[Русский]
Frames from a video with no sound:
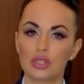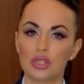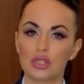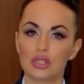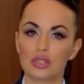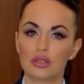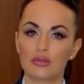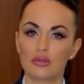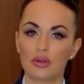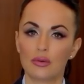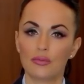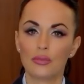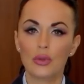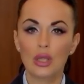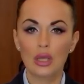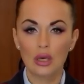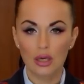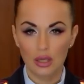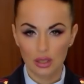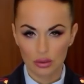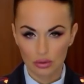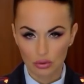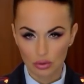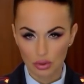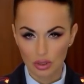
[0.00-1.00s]
действия действия,
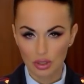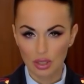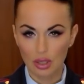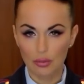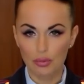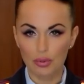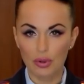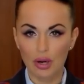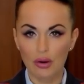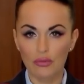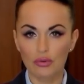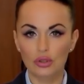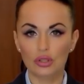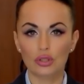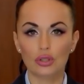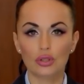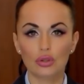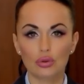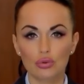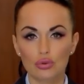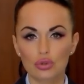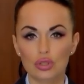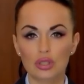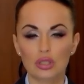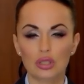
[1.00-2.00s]
которые направлены
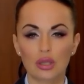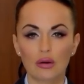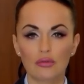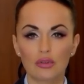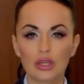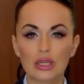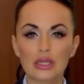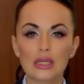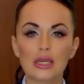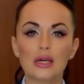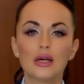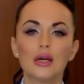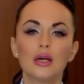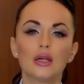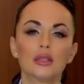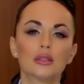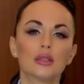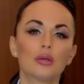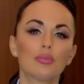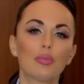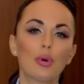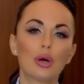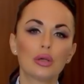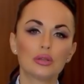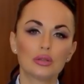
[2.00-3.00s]
на установление
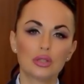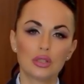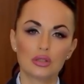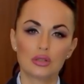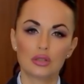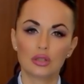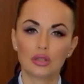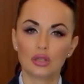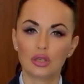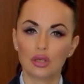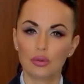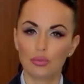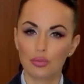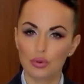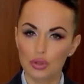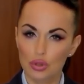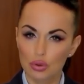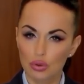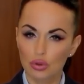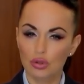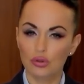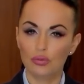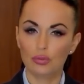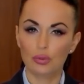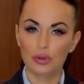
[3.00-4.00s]
дополнительных
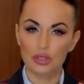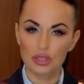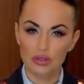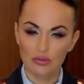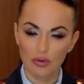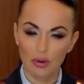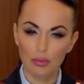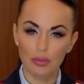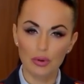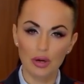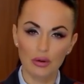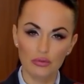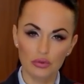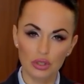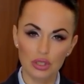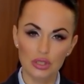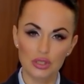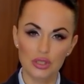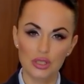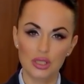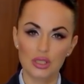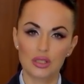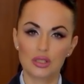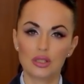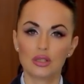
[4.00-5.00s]
эпизодов противоправной
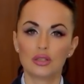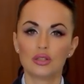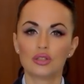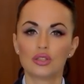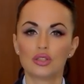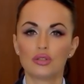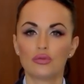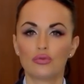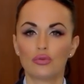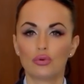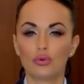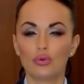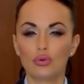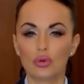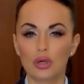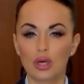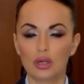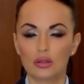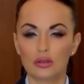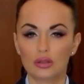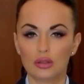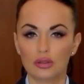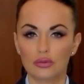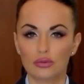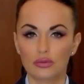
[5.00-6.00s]
деятельности
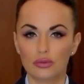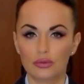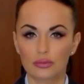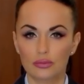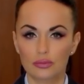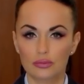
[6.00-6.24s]
фигурантов.